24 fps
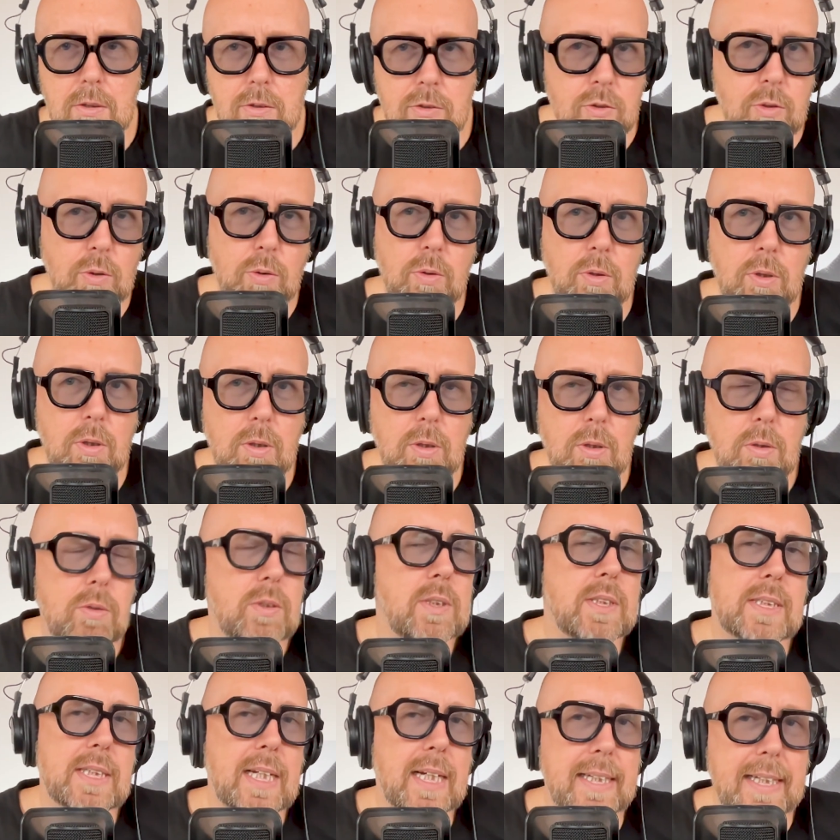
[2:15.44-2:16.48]
So, und
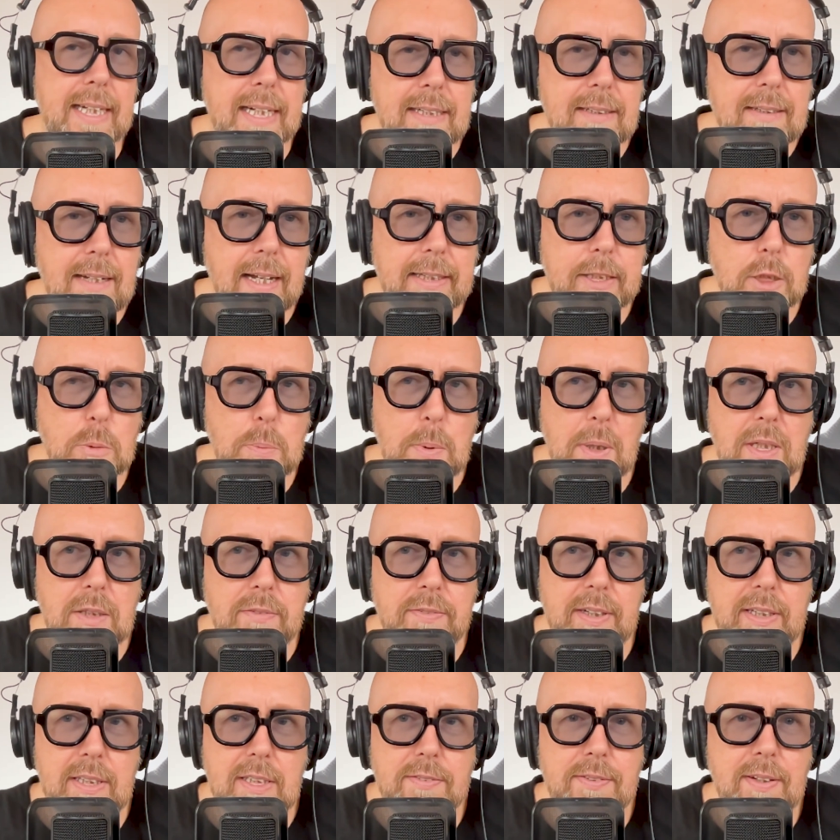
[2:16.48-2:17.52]
es kann Geld
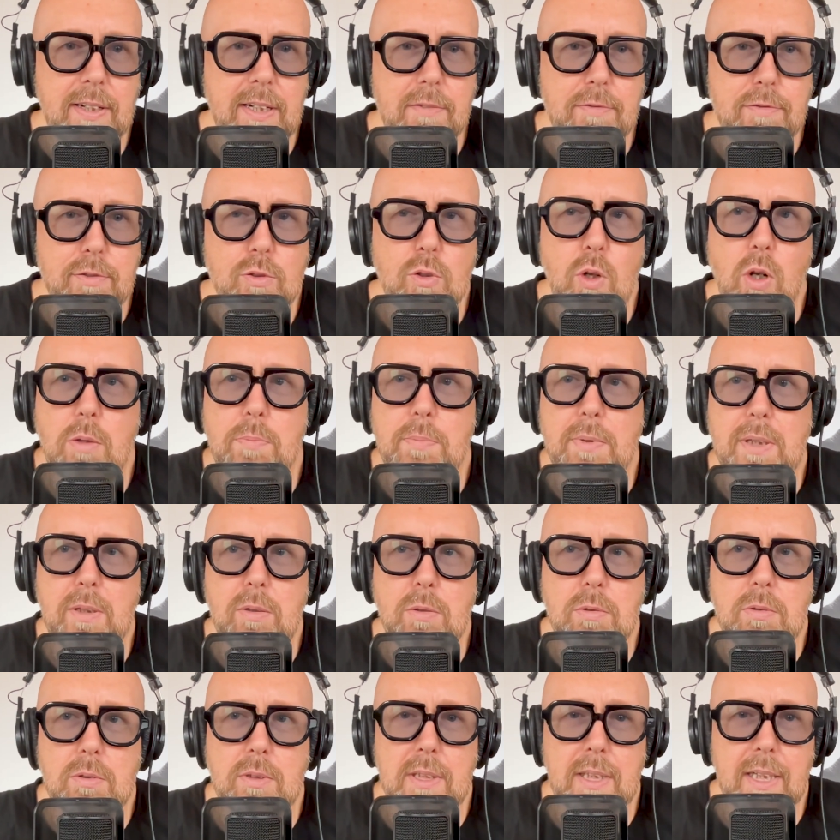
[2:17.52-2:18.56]
eingespart werden. Das war da von 9
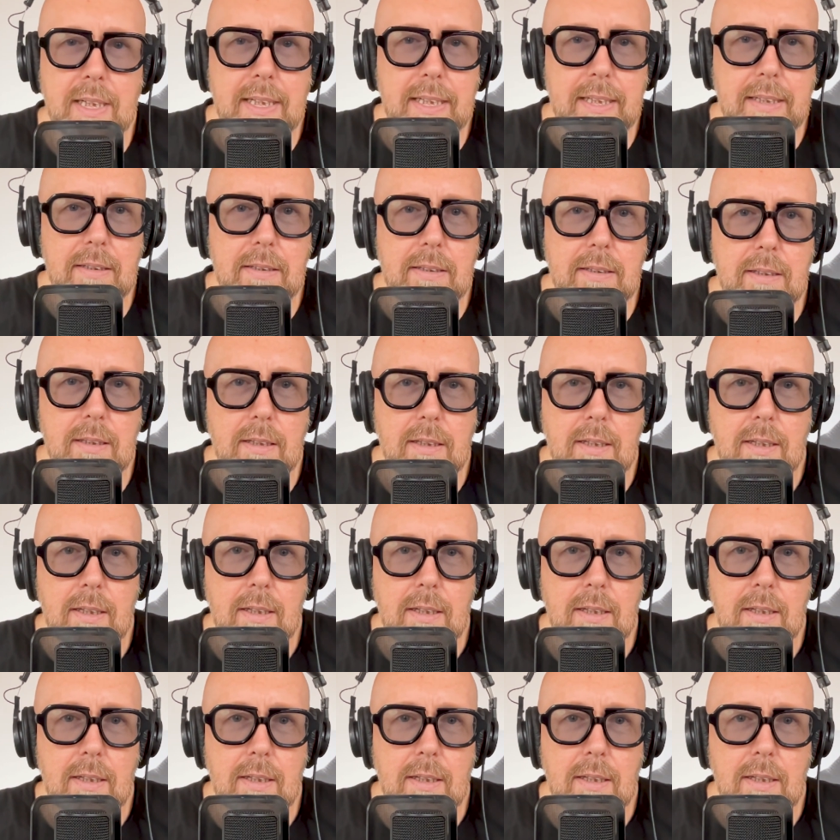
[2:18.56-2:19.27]
Millionen die Rede.